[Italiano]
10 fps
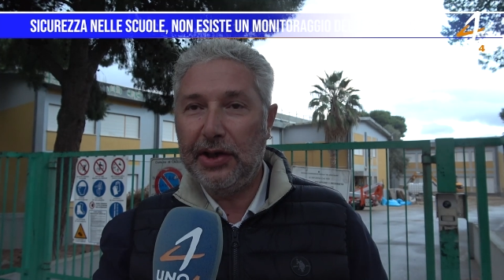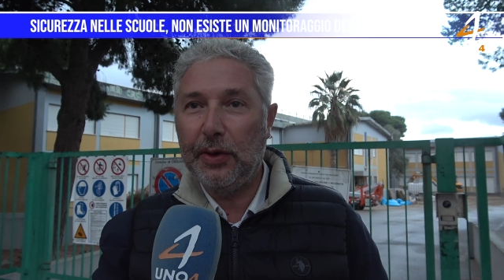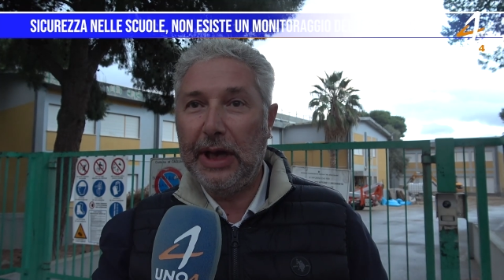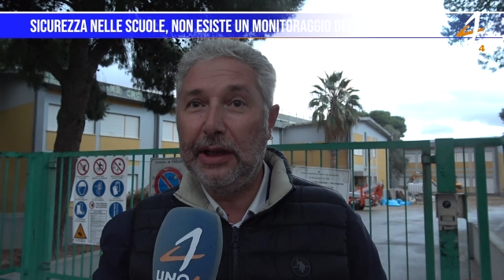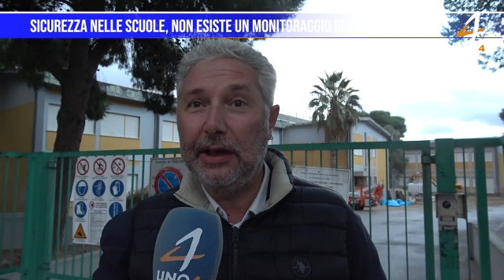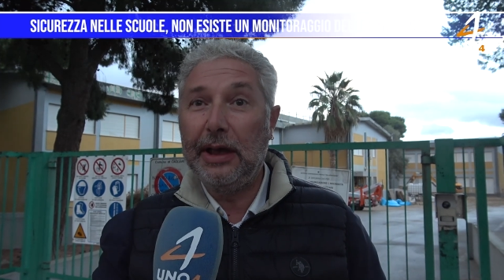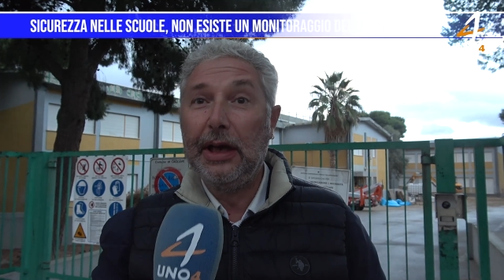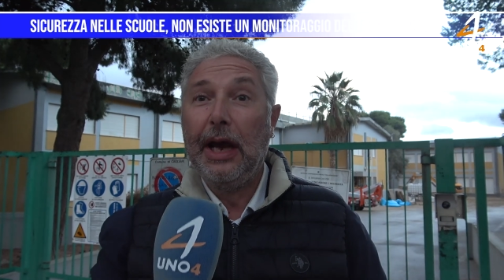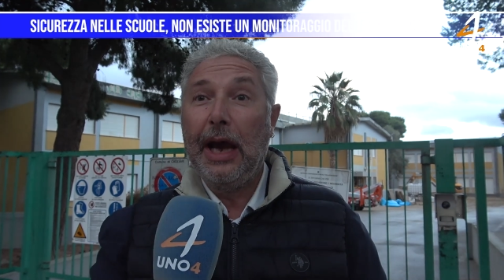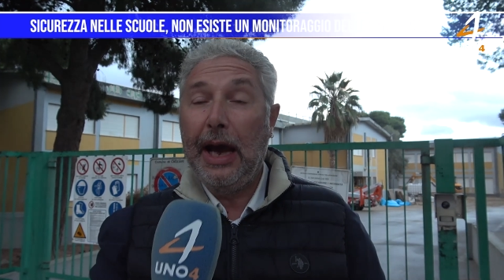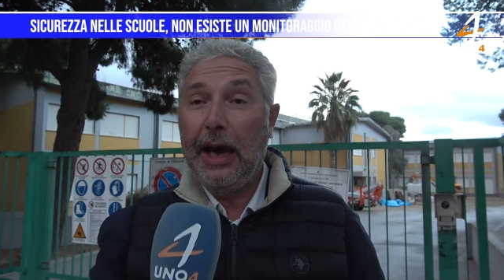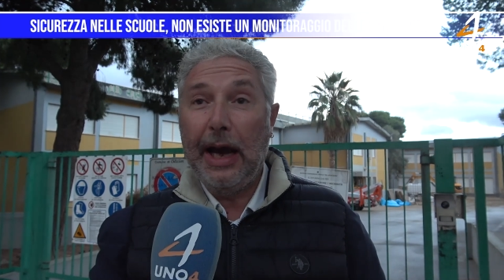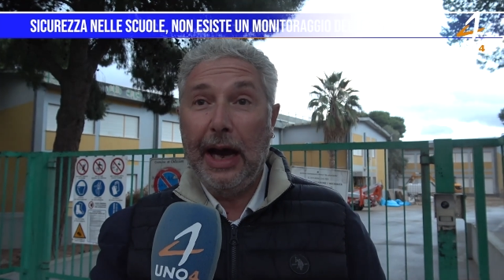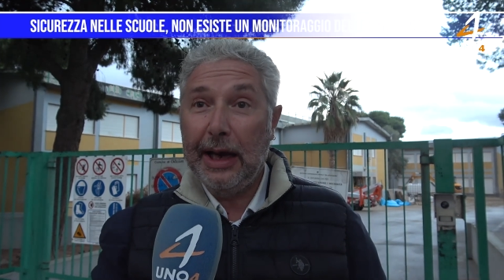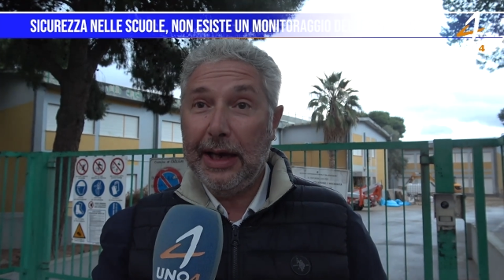studenti e
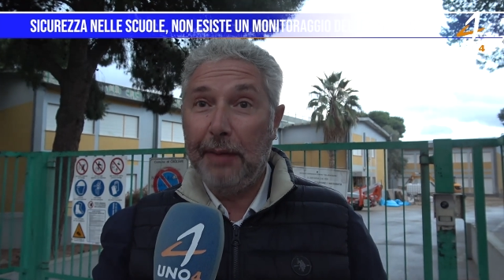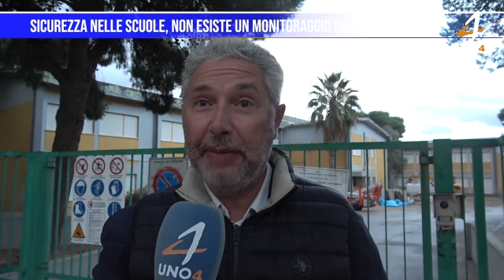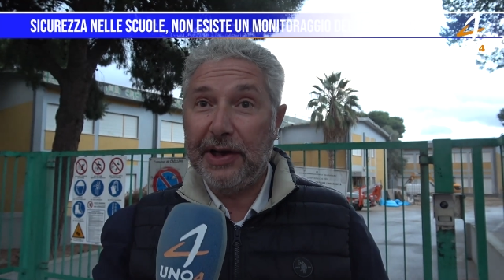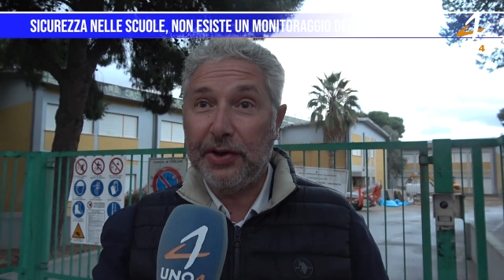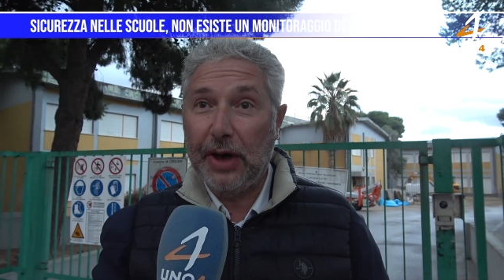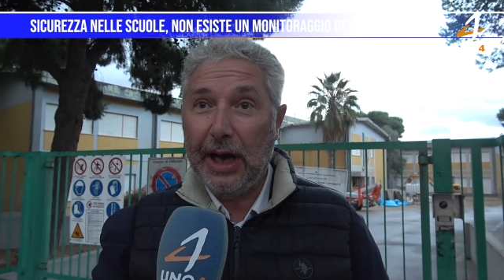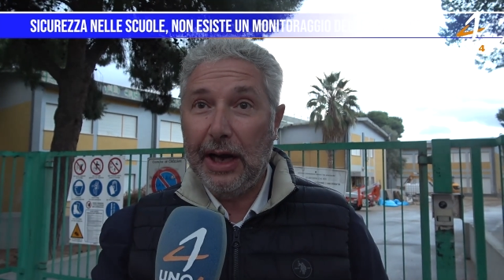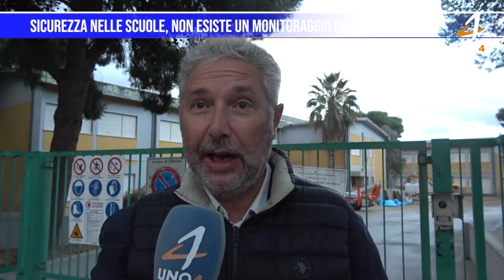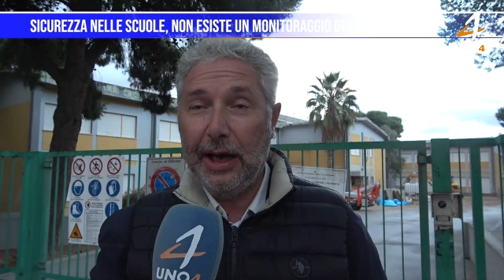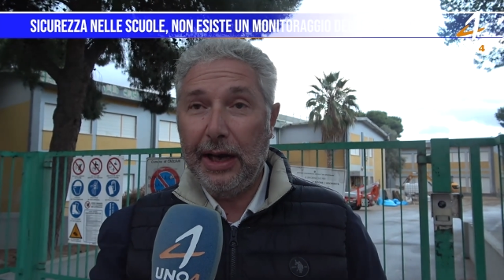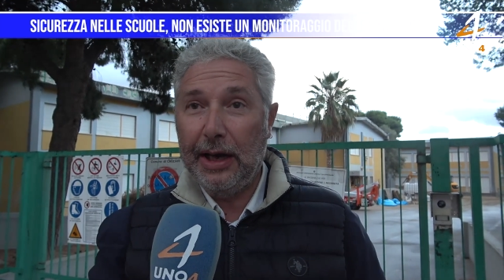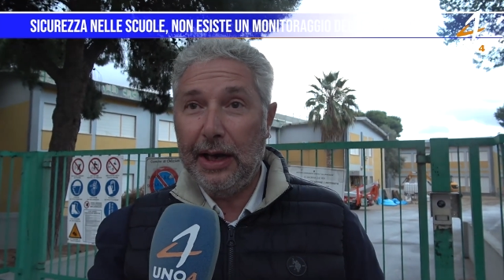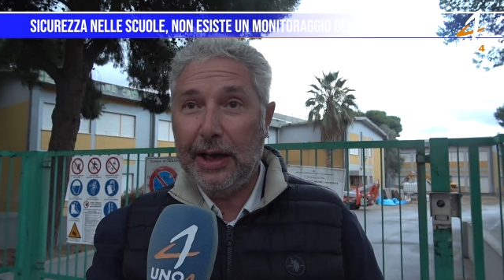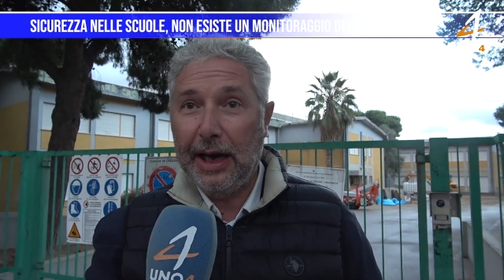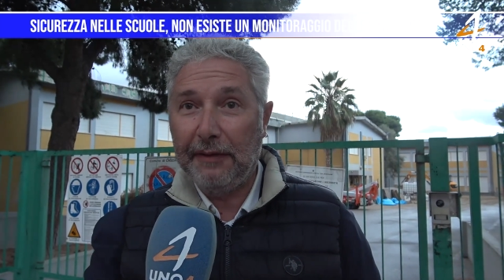anche al personale eh,
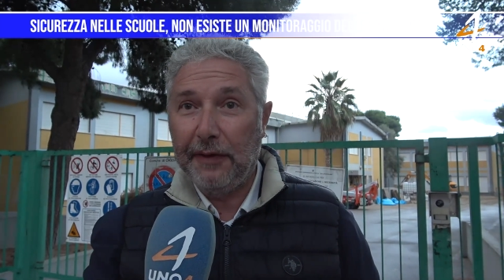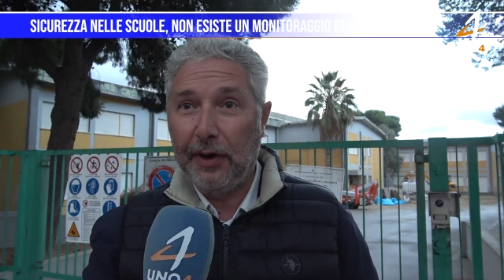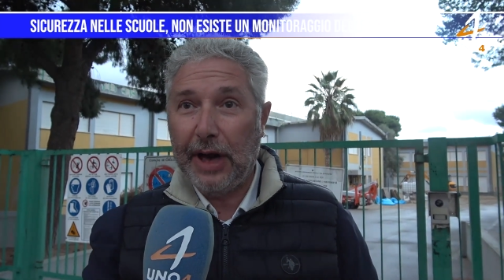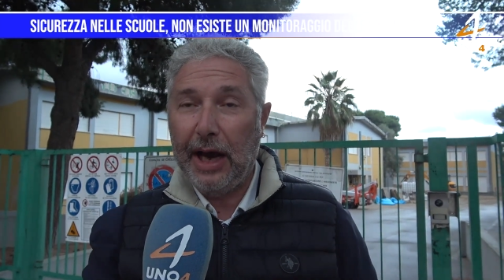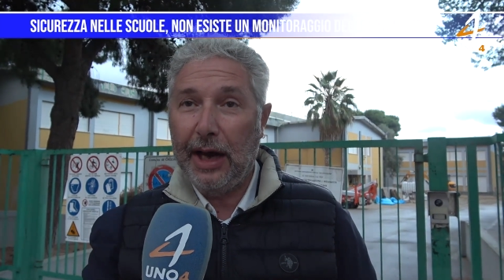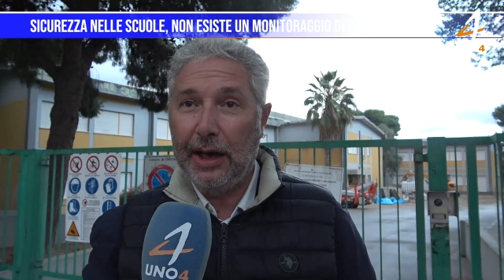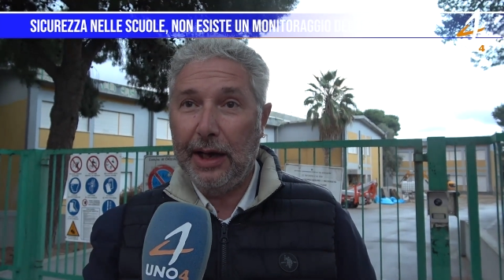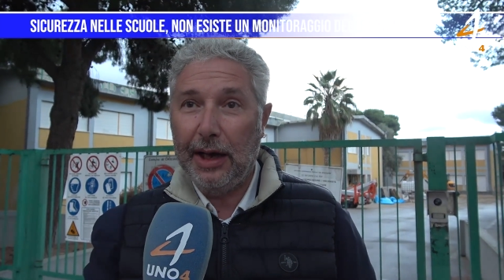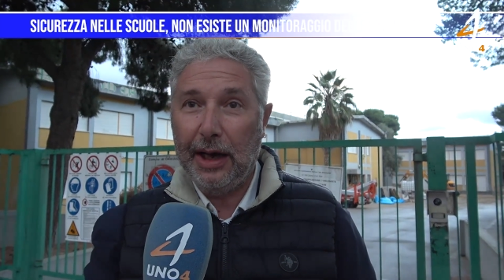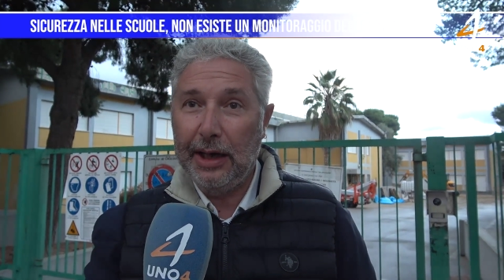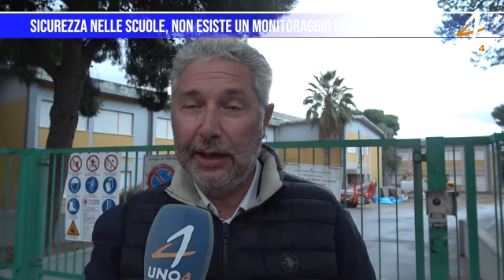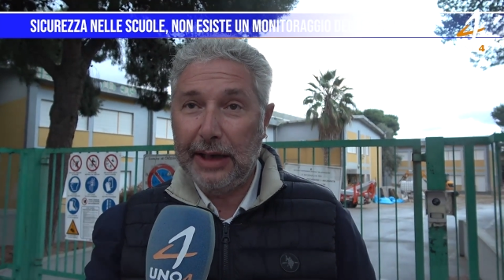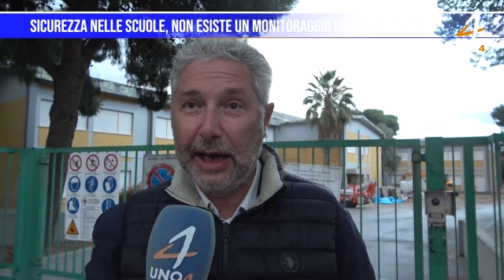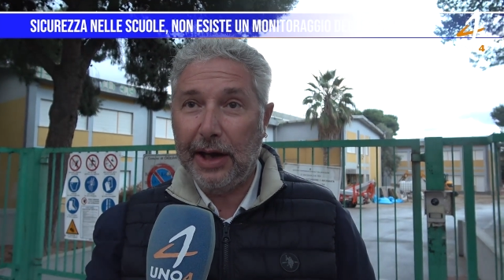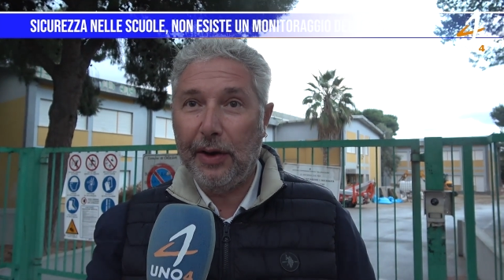che lavora
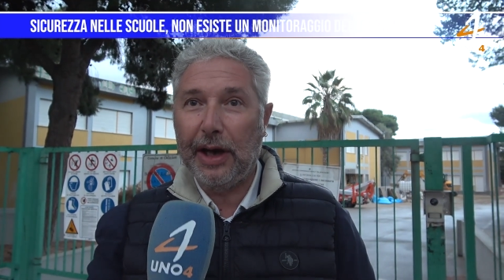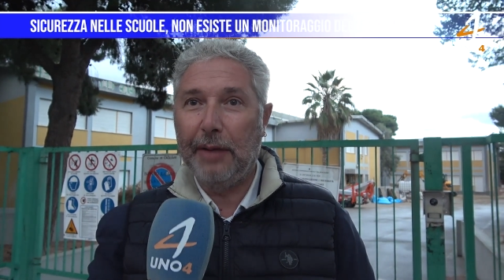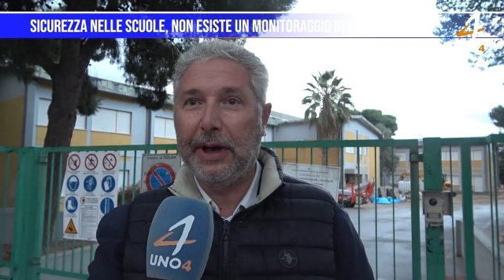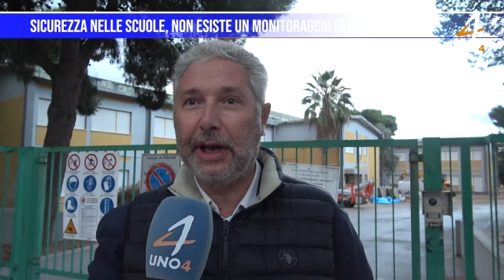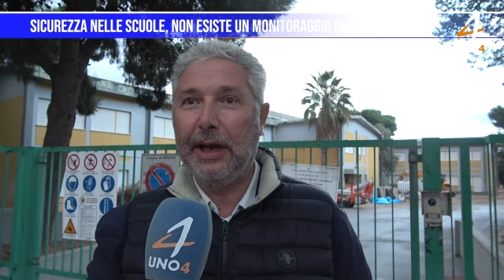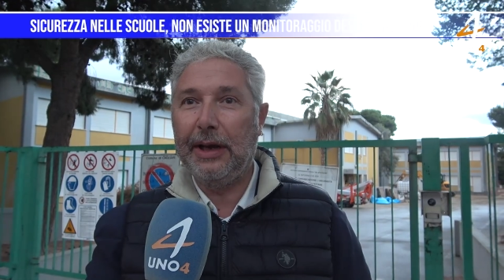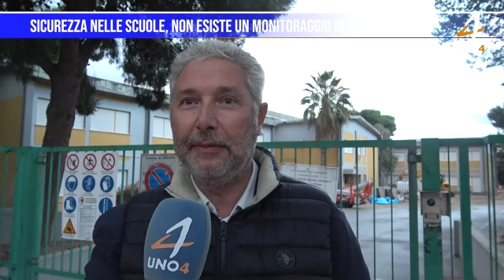all'interno, anche perché